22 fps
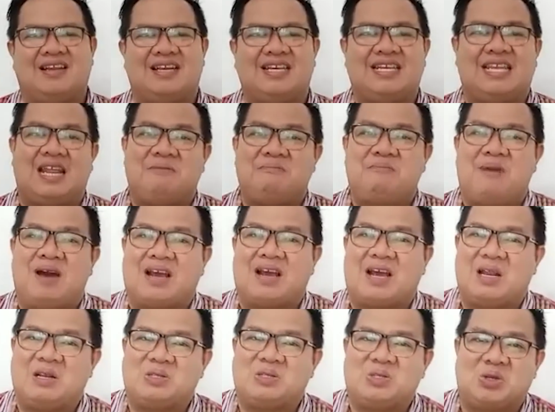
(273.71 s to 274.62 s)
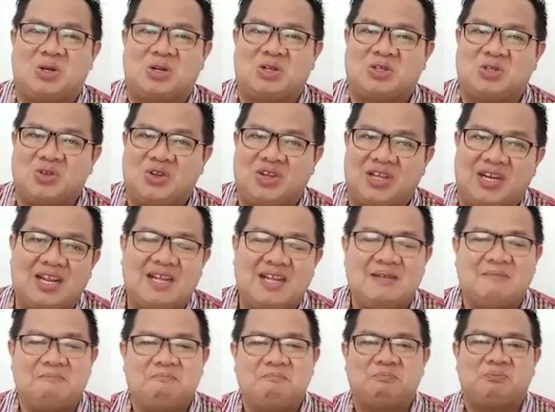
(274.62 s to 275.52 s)
Dan bahkan saudara-saudara,
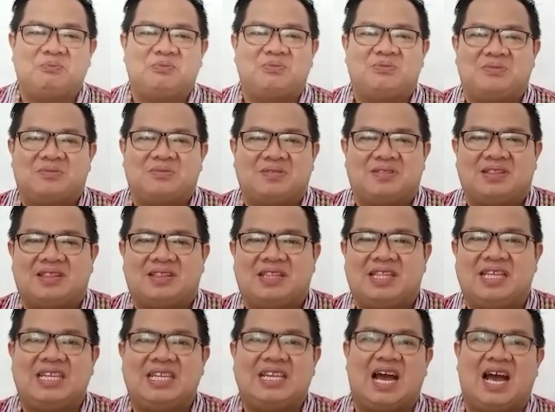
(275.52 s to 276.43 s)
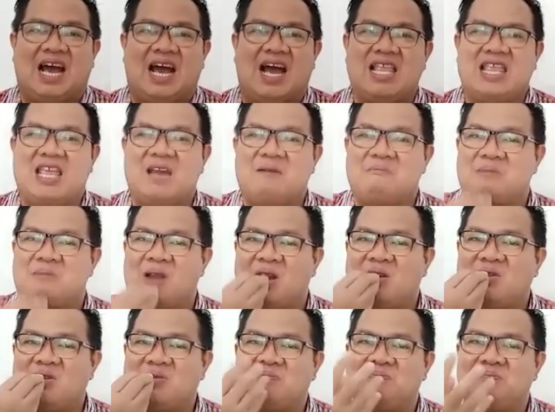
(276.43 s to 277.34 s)
tidak hanya
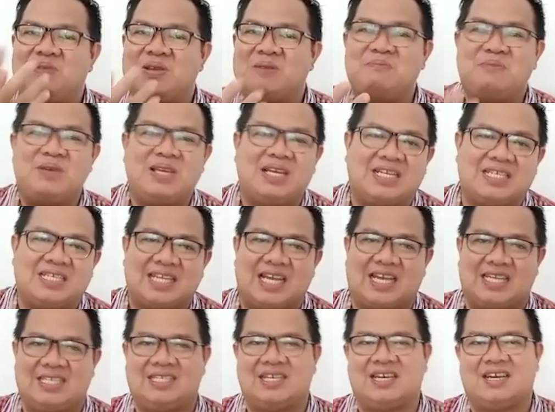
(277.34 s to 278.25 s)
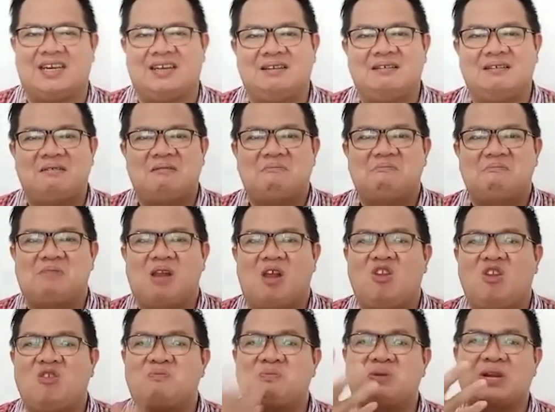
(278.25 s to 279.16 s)
melalui bibir saja,
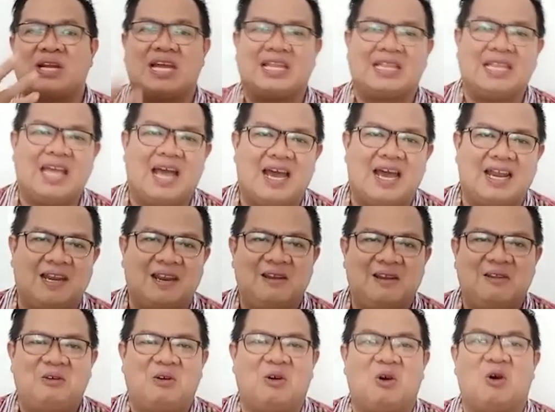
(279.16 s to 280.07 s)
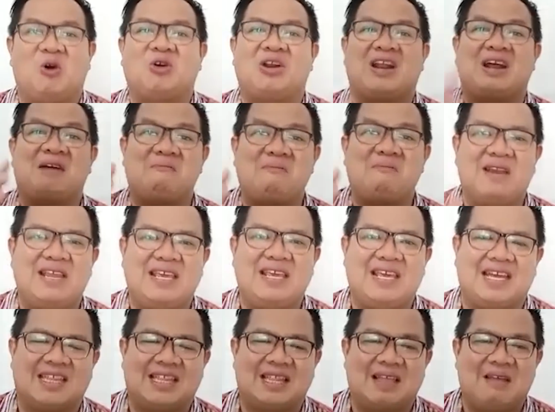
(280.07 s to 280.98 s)
melalui perkataan, orang
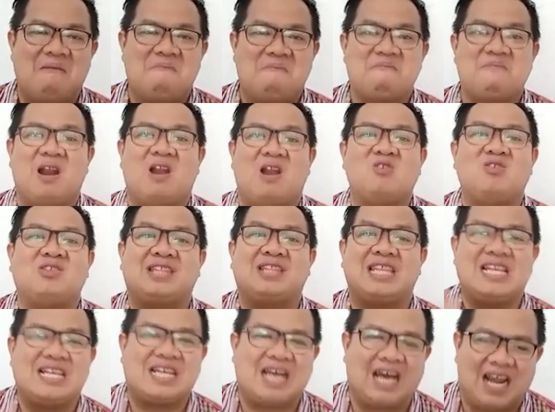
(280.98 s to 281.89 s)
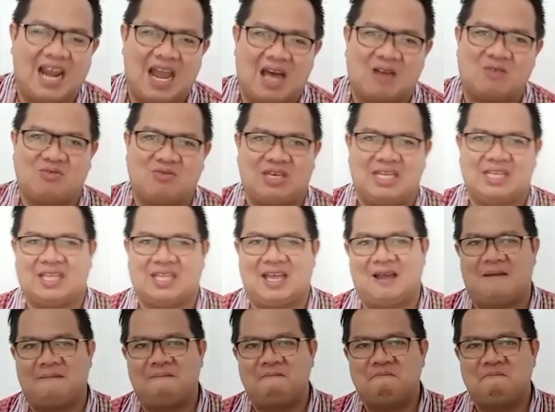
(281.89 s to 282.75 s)
melihat melalui tingkah laku kita,